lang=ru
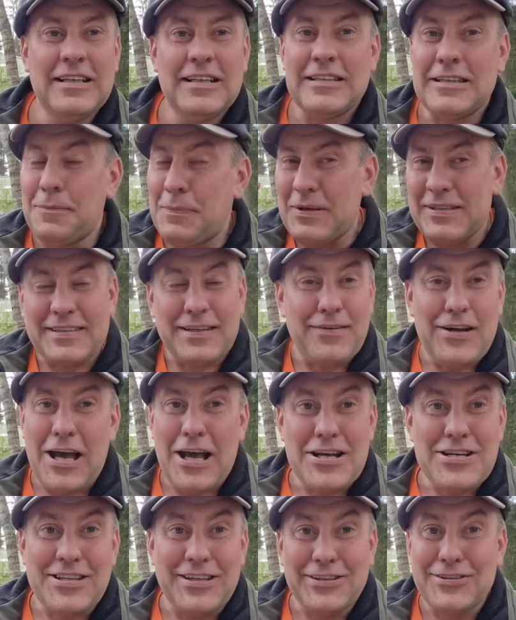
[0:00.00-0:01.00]
Ты
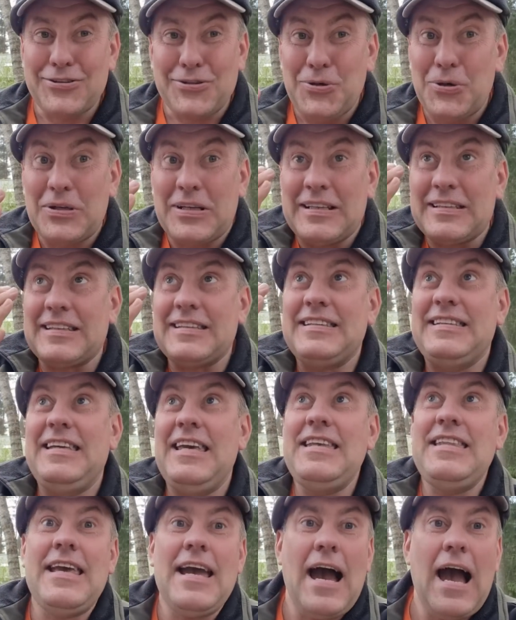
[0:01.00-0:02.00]
представляешь, насколько это
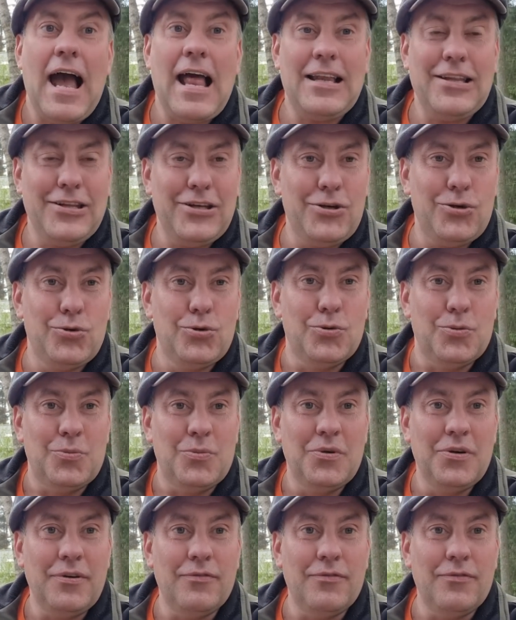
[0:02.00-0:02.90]
гениальный ум?